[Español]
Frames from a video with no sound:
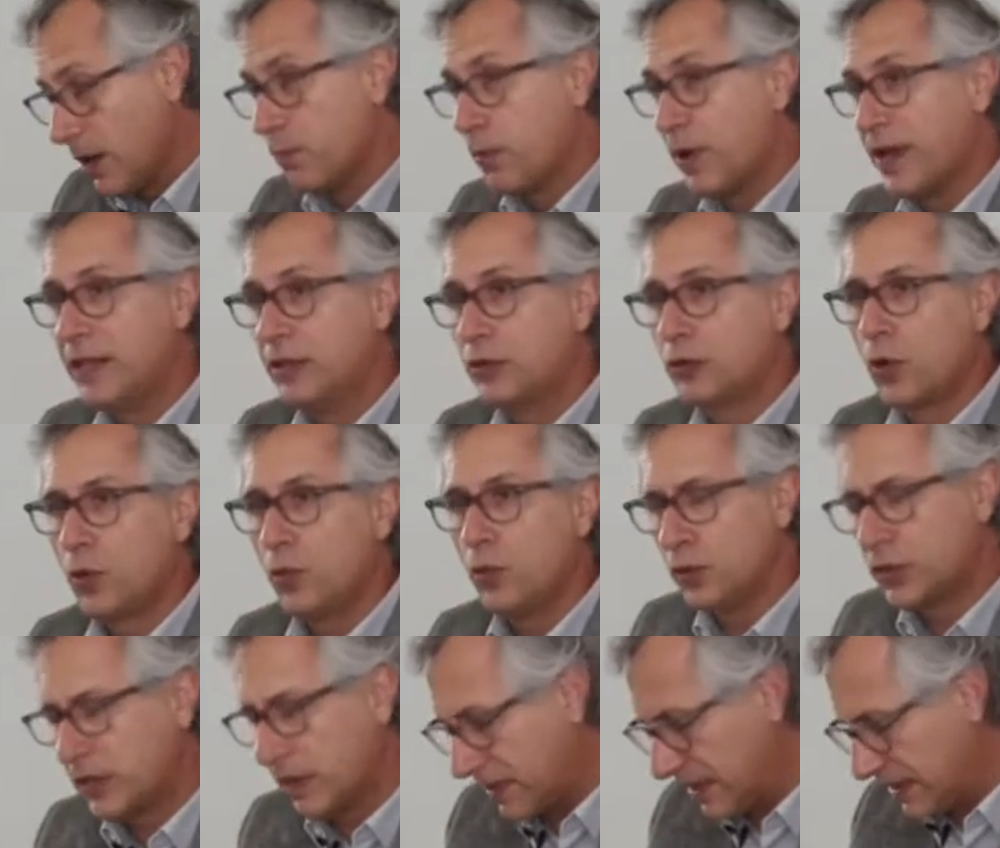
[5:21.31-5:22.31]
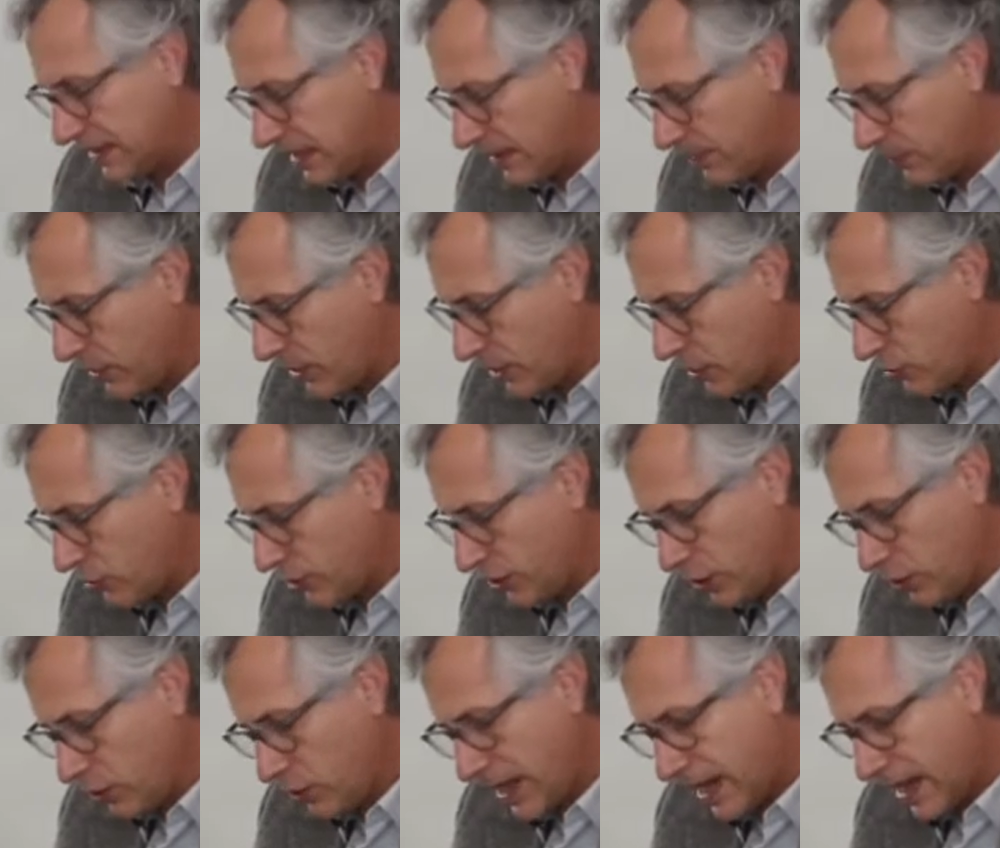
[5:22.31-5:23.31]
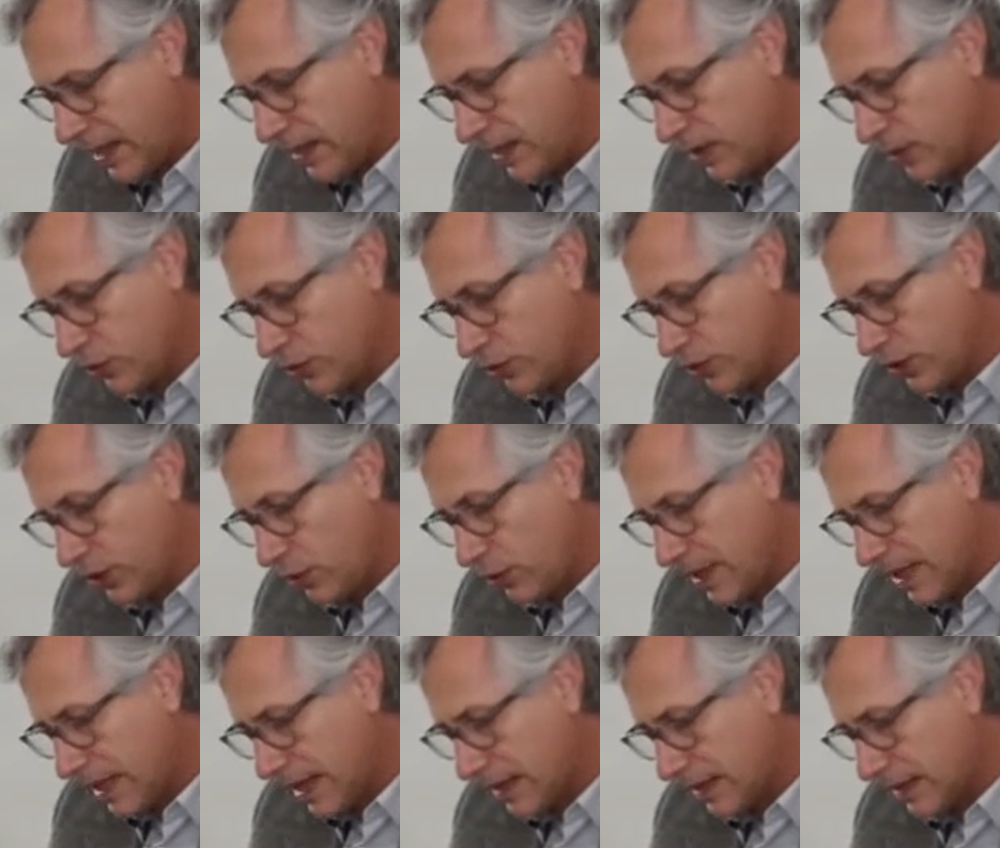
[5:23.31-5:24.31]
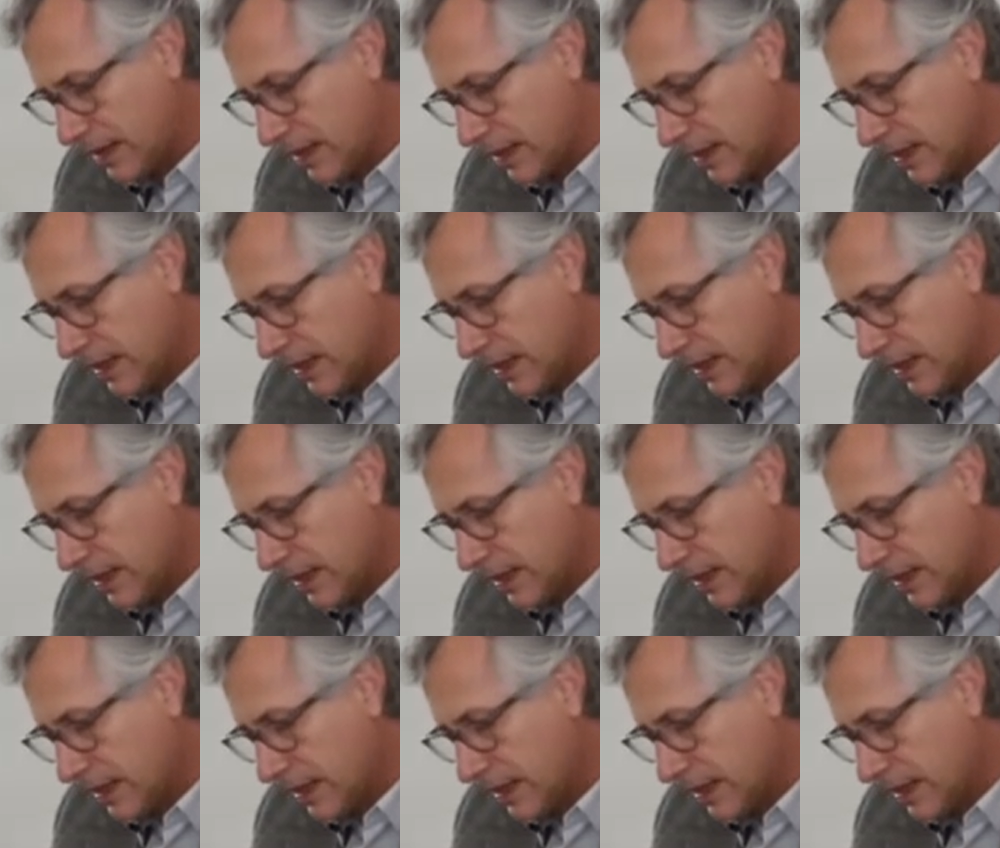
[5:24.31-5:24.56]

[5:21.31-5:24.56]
pues introduce principios de continuidad y discontinuidad,